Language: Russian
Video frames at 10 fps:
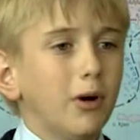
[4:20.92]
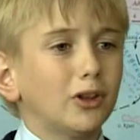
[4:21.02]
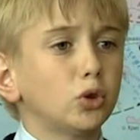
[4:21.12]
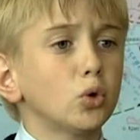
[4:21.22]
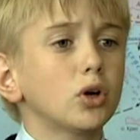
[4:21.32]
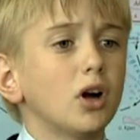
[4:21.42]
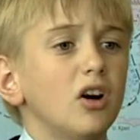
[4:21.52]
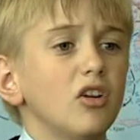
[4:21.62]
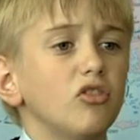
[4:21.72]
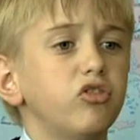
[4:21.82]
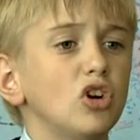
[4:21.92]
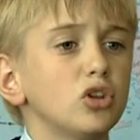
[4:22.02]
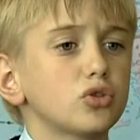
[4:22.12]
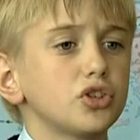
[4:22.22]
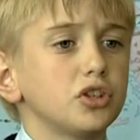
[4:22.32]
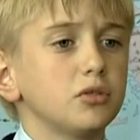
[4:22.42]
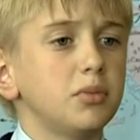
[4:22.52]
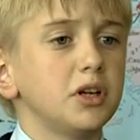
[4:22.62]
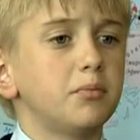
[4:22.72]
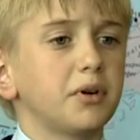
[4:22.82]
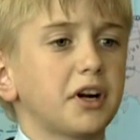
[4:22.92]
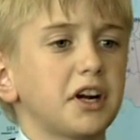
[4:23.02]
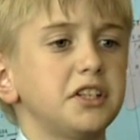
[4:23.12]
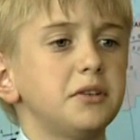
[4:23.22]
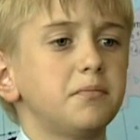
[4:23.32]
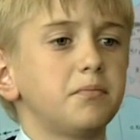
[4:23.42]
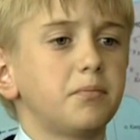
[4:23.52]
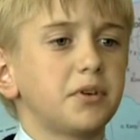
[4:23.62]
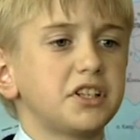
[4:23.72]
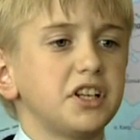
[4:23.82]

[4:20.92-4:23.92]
Оба турка вынуждены были прекратить